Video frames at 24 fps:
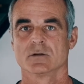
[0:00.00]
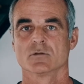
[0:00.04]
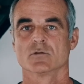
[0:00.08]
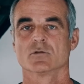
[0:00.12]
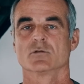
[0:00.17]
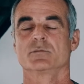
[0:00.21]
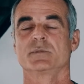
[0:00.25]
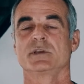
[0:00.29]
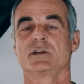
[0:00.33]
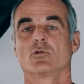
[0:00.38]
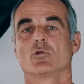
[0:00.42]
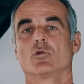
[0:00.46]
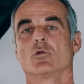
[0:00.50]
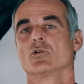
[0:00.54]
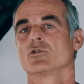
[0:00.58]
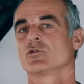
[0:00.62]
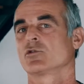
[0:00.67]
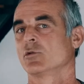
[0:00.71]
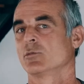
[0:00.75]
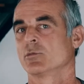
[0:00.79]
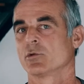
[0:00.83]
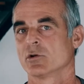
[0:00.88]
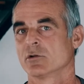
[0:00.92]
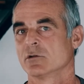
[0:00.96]
euh,
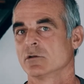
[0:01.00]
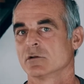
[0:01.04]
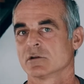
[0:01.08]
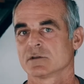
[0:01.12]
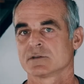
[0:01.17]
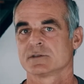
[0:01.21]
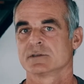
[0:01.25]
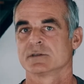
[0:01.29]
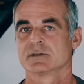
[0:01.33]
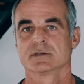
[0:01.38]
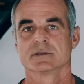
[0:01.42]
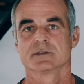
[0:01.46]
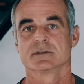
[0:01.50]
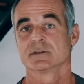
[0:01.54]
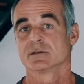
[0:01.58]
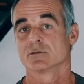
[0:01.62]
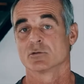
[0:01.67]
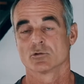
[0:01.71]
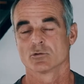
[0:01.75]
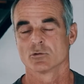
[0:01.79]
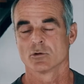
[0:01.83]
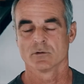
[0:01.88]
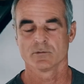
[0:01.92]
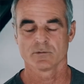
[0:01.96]
micro-entrepreneur, c'est
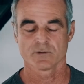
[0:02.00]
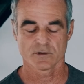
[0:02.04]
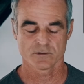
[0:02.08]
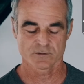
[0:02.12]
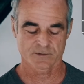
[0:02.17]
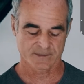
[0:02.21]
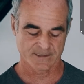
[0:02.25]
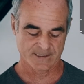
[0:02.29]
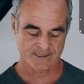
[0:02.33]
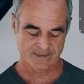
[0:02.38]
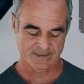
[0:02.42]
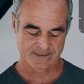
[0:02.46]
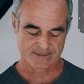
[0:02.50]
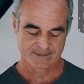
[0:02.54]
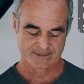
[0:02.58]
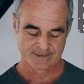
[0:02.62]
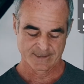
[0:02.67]
que en France. Hein.